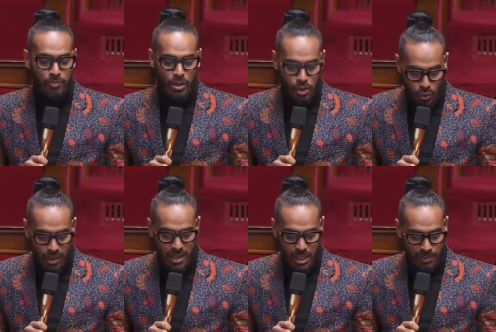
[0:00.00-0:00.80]

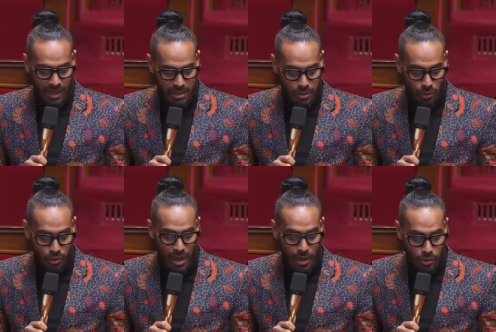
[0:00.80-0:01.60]
source d'inspiration
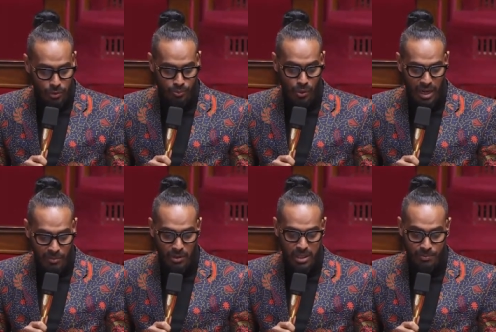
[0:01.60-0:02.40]
de la lutte pour
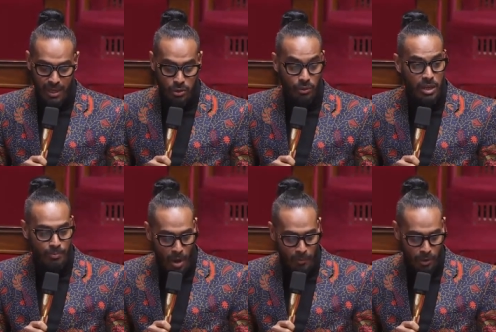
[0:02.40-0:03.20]
l'émancipation des
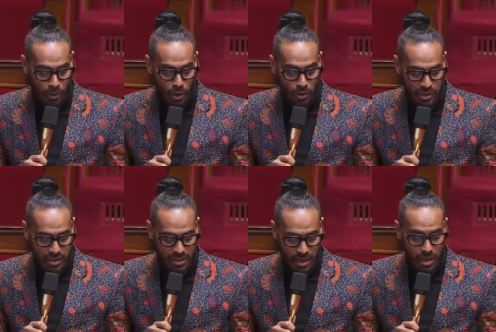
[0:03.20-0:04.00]
peuples
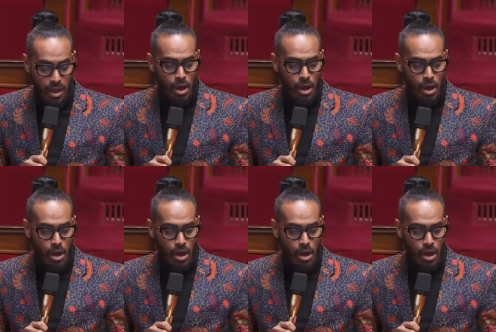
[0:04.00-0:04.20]
colonisés.